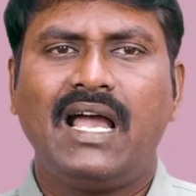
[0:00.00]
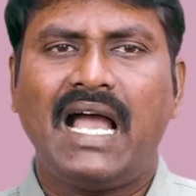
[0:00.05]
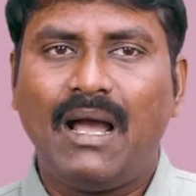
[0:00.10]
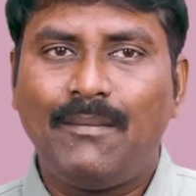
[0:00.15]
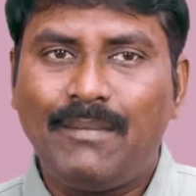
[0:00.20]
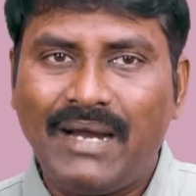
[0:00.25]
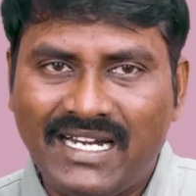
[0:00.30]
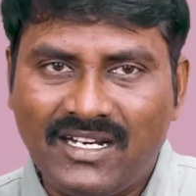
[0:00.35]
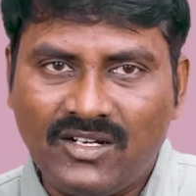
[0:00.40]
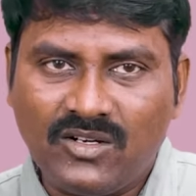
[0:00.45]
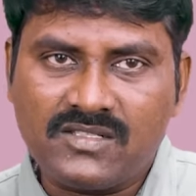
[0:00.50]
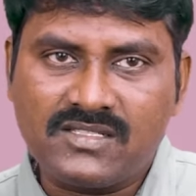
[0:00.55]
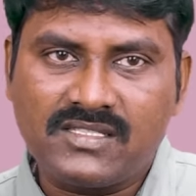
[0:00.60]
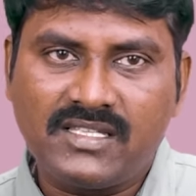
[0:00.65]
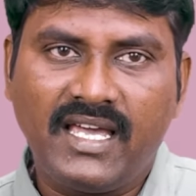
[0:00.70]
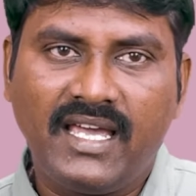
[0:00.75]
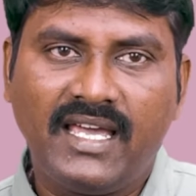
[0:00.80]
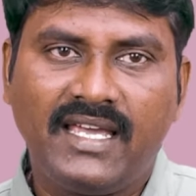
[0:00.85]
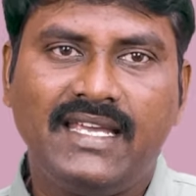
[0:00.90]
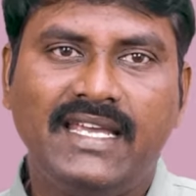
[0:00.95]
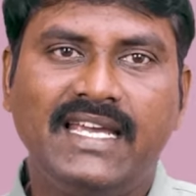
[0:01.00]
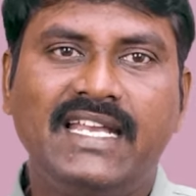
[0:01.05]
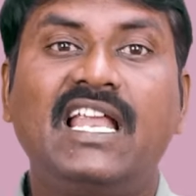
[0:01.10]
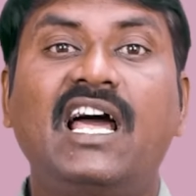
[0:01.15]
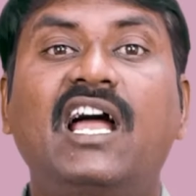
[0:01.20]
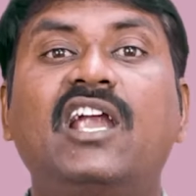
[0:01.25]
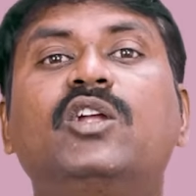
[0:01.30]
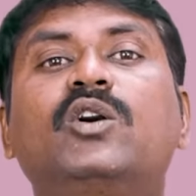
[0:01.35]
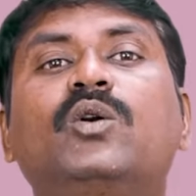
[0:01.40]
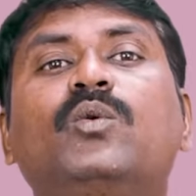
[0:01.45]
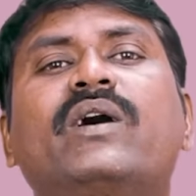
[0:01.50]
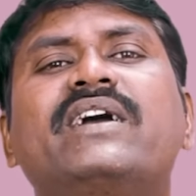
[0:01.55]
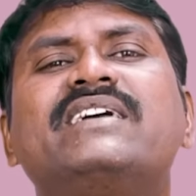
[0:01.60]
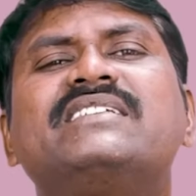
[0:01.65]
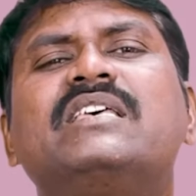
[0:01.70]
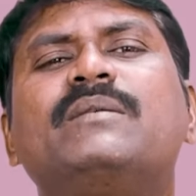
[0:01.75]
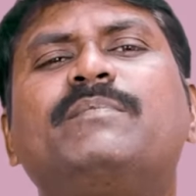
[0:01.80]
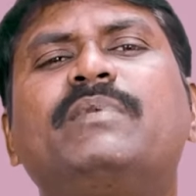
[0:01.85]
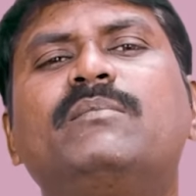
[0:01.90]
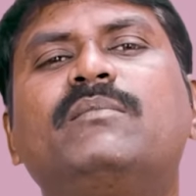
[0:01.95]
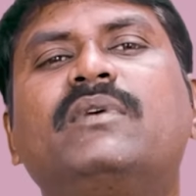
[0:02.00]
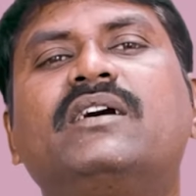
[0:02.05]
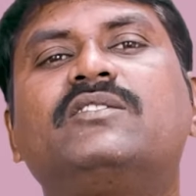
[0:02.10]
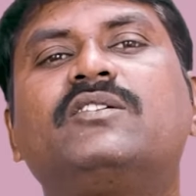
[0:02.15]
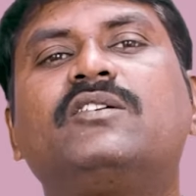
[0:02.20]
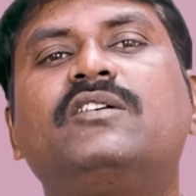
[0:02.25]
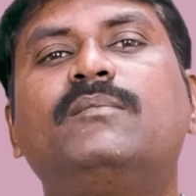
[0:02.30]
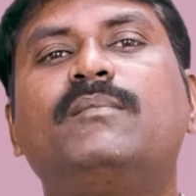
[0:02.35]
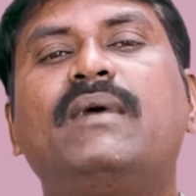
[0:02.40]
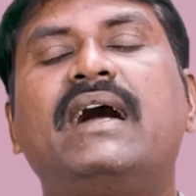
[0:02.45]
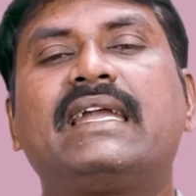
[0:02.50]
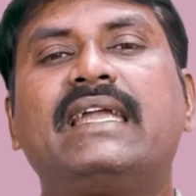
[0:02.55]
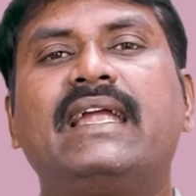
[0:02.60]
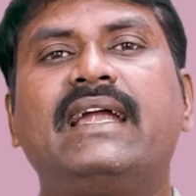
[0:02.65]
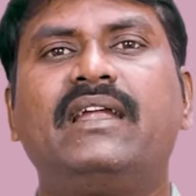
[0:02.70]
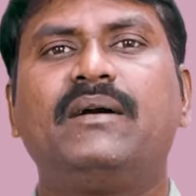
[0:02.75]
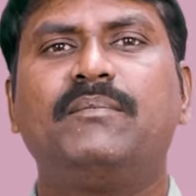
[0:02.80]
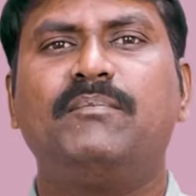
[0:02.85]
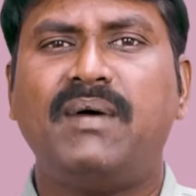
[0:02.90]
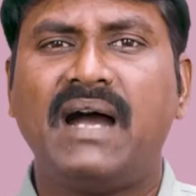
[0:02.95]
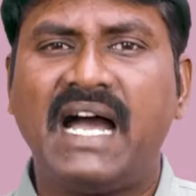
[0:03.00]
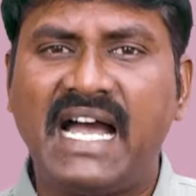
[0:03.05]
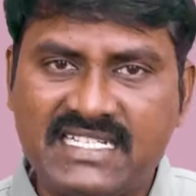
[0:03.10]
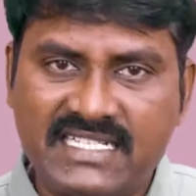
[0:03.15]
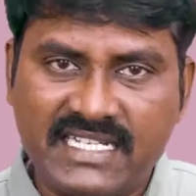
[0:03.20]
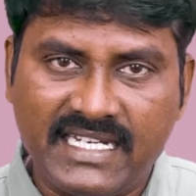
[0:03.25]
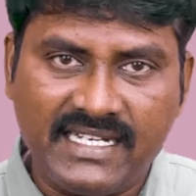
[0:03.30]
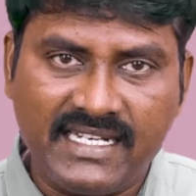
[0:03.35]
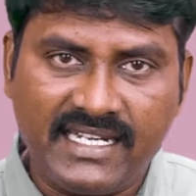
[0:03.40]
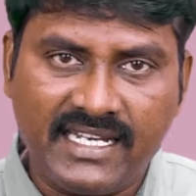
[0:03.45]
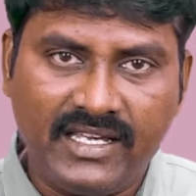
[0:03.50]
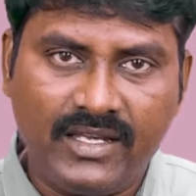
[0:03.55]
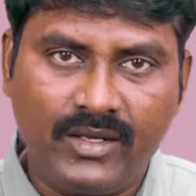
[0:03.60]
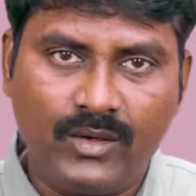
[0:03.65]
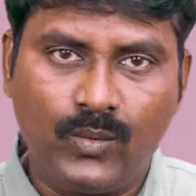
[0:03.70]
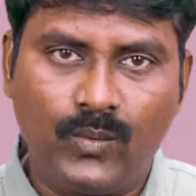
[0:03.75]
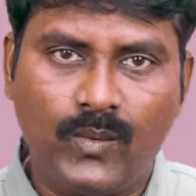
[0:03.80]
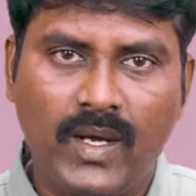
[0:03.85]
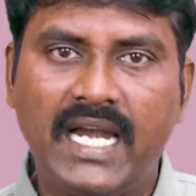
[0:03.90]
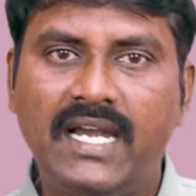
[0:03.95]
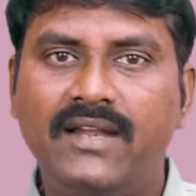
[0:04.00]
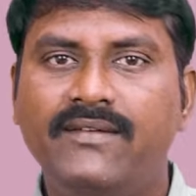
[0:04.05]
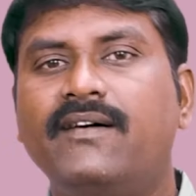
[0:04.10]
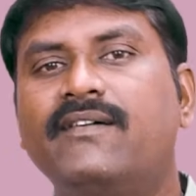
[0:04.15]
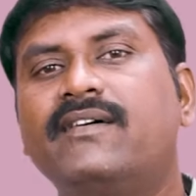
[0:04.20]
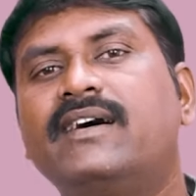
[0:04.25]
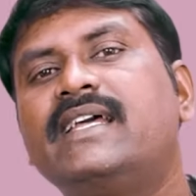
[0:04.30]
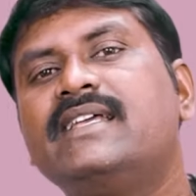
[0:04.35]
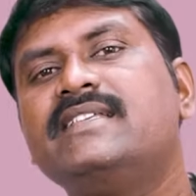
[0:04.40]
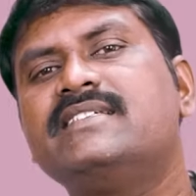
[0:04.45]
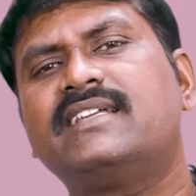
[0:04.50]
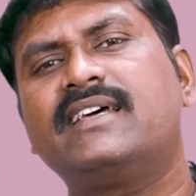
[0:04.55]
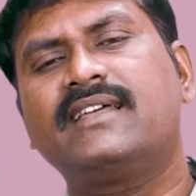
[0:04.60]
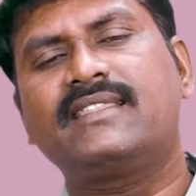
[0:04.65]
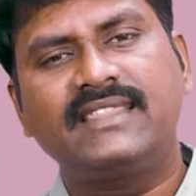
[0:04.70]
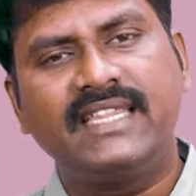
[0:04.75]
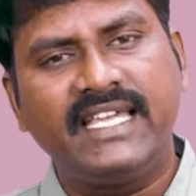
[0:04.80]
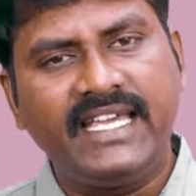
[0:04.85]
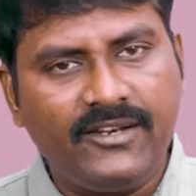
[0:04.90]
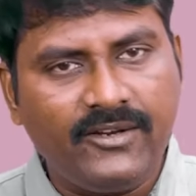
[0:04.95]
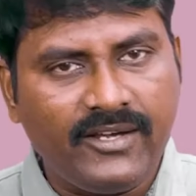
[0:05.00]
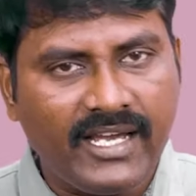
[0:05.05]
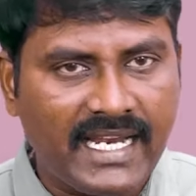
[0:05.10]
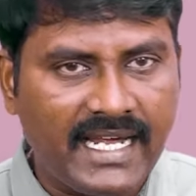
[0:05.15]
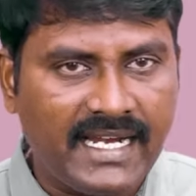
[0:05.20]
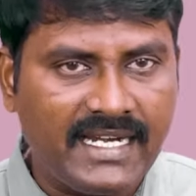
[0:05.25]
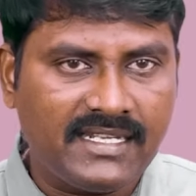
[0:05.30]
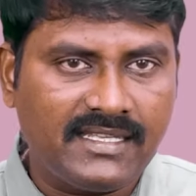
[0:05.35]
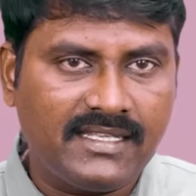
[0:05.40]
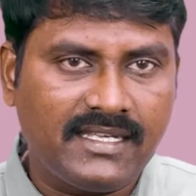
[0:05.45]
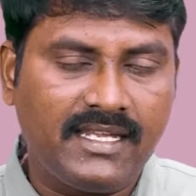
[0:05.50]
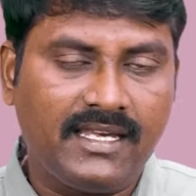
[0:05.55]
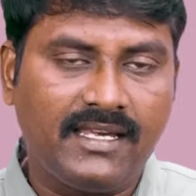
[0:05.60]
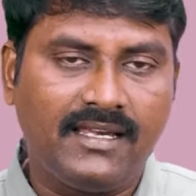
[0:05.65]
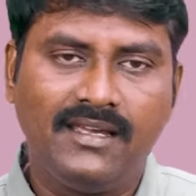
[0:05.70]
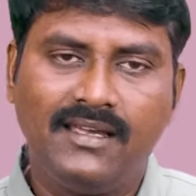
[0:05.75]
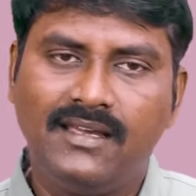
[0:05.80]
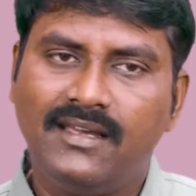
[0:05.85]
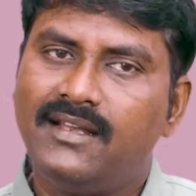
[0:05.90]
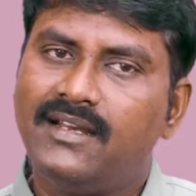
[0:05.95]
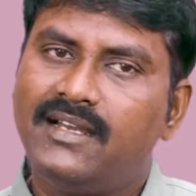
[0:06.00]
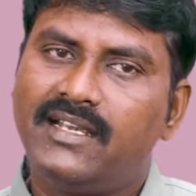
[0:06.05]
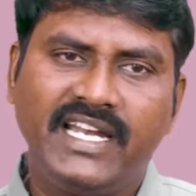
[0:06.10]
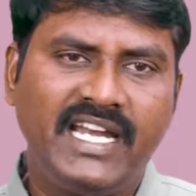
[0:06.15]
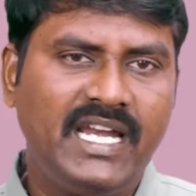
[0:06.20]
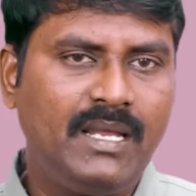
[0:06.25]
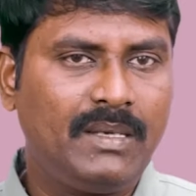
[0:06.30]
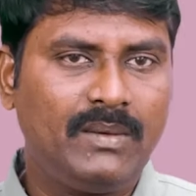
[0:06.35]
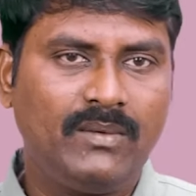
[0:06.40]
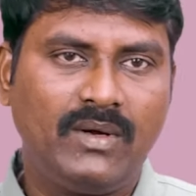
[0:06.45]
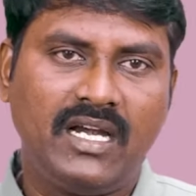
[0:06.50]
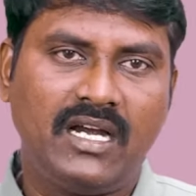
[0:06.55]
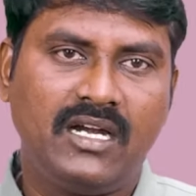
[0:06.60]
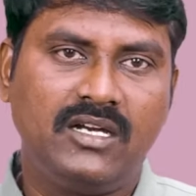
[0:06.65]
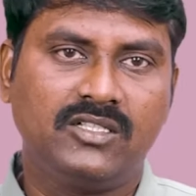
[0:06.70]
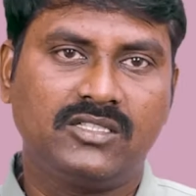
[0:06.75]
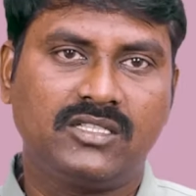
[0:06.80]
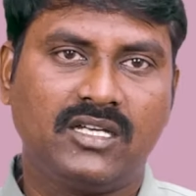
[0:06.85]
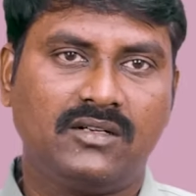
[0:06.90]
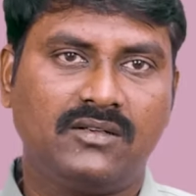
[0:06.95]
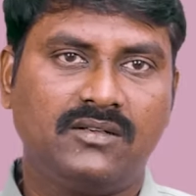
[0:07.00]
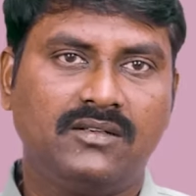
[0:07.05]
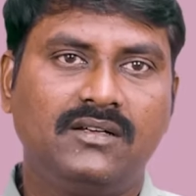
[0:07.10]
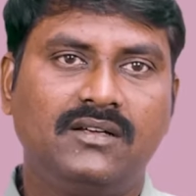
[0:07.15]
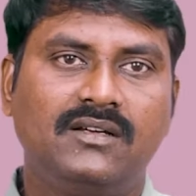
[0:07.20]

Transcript: ఆ మాటకు వస్తే ఇన్నాళ్ళు వైసీపీ మంత్రులు మాట్లాడిన భాష ఏంటి వాళ్ళు వ్యవహరించిన తీరు ఎలాంటిదని టీడీపీ వాళ్ళు అడుగుతారు